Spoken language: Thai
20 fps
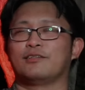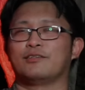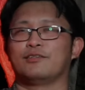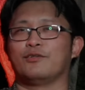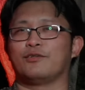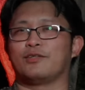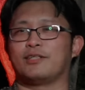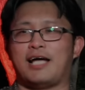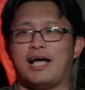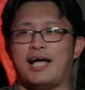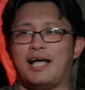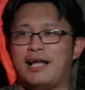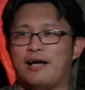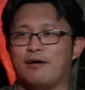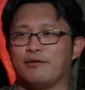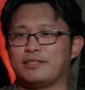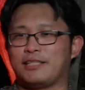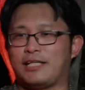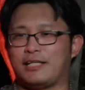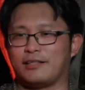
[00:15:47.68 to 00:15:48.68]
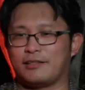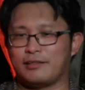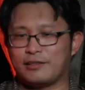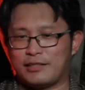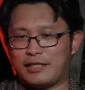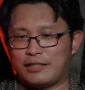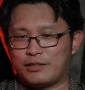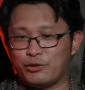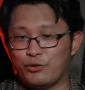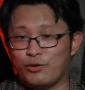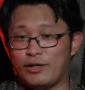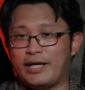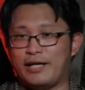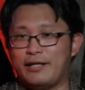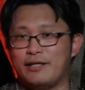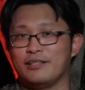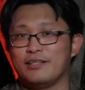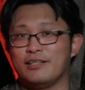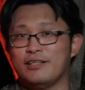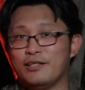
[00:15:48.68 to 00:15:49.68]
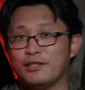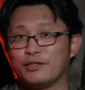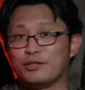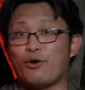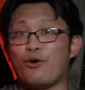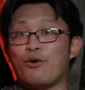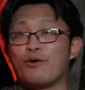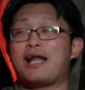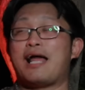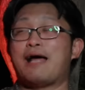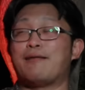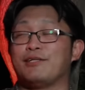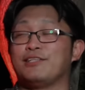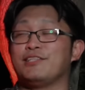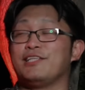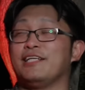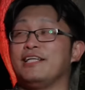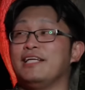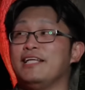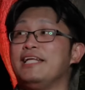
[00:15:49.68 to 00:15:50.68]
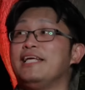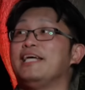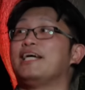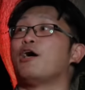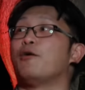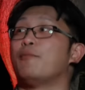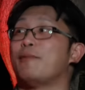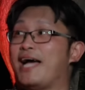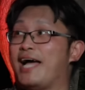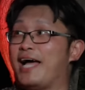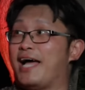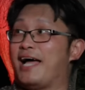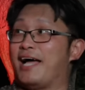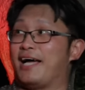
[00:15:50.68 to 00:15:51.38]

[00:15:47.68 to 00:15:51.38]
สุดท้ายแล้วจะช่วยให้โชคลาภและสิ่งดีๆ เข้ามาหา